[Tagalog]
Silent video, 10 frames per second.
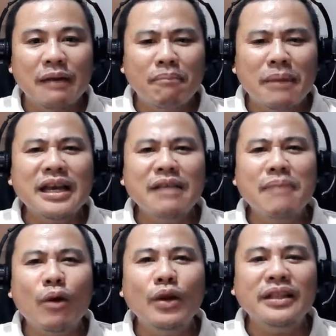maging
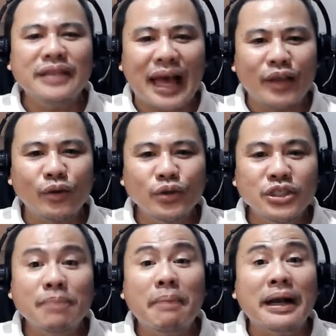makulit tayo
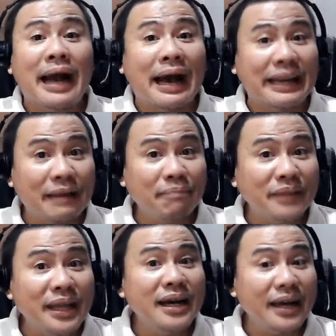sa paghahanap
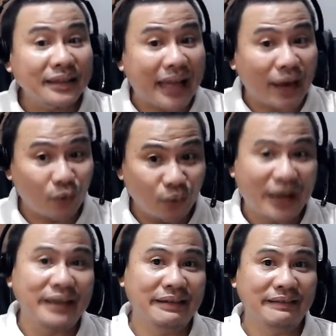ng
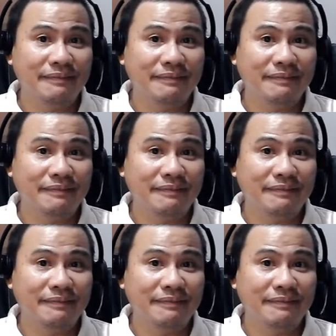katarungan.